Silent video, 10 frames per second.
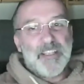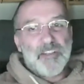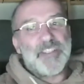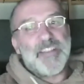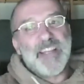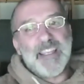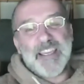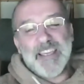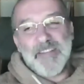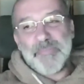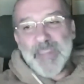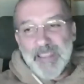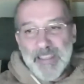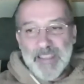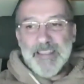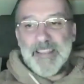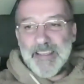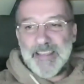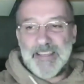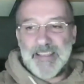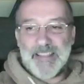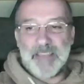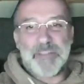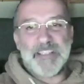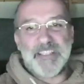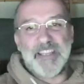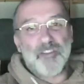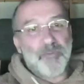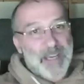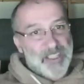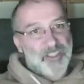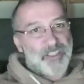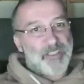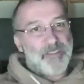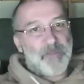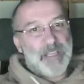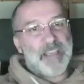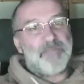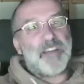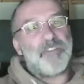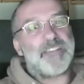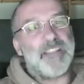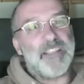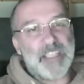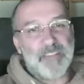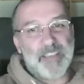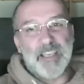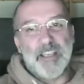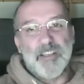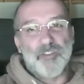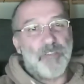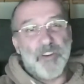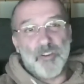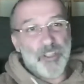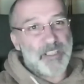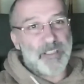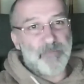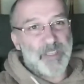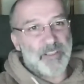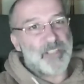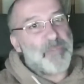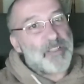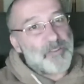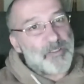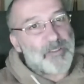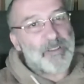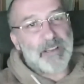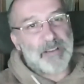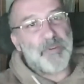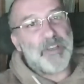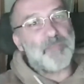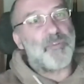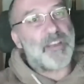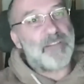Considerate che eh, i pensieri automatici, quelli che vengono istintivi, sono velocissimi rispetto a quelli più